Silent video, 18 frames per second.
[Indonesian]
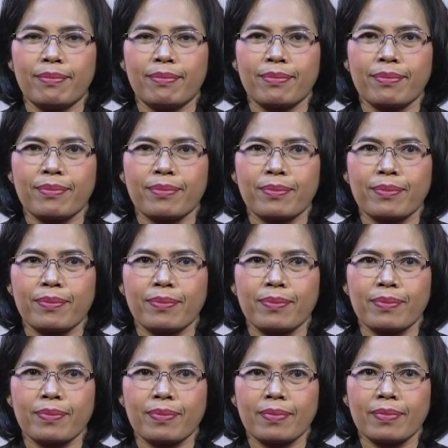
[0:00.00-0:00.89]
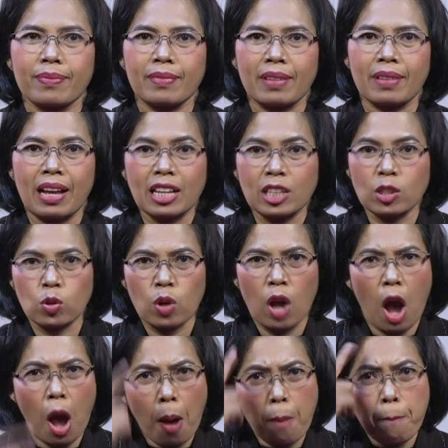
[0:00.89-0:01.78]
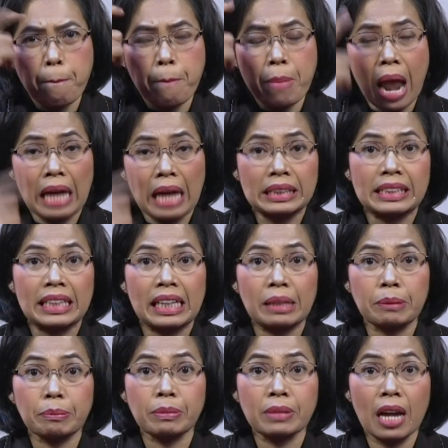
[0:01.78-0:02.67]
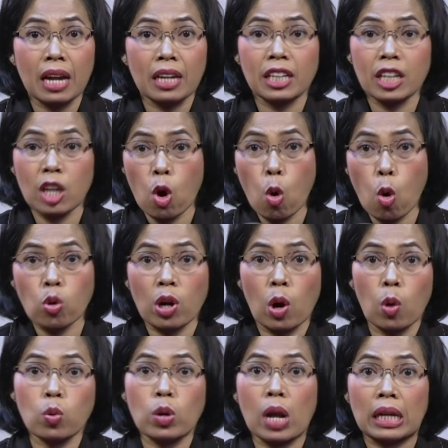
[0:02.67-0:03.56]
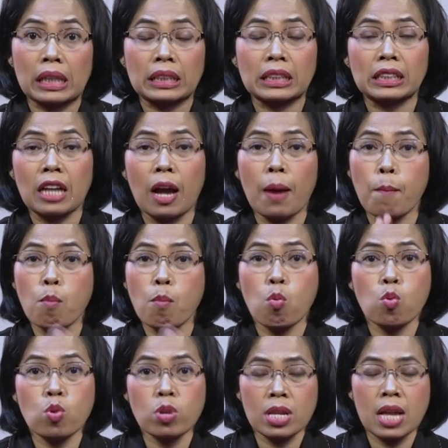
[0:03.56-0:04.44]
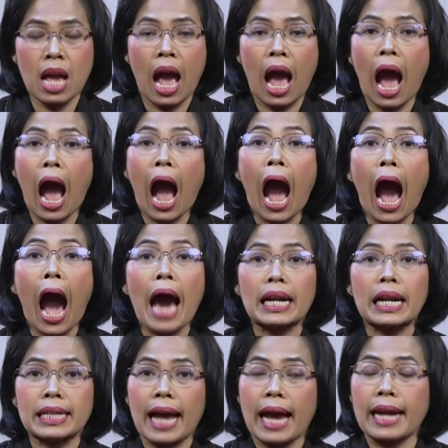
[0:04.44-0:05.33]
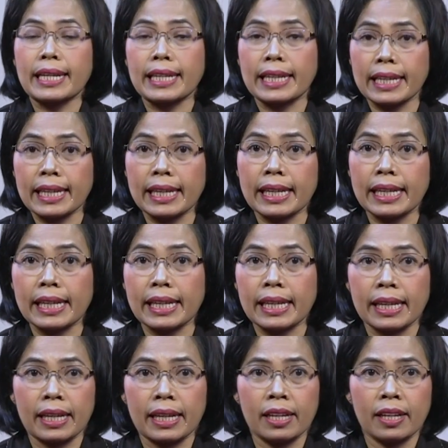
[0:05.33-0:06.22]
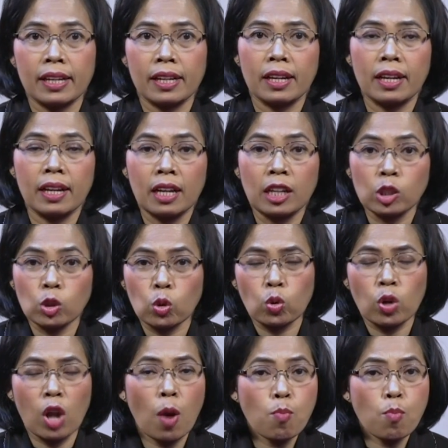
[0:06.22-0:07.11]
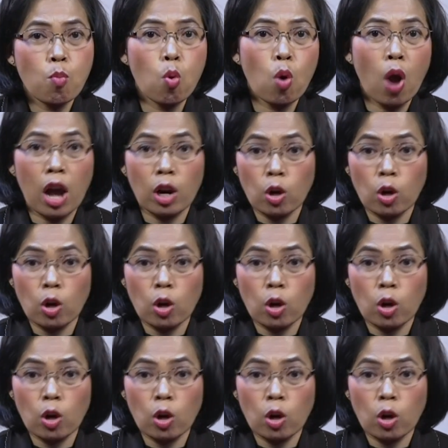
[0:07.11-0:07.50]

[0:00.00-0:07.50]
Belajar jadi orang Kristen yang punya harga diri. Tapi saya miskin. Miskin bukan berarti kau harus jadi pelacur politik.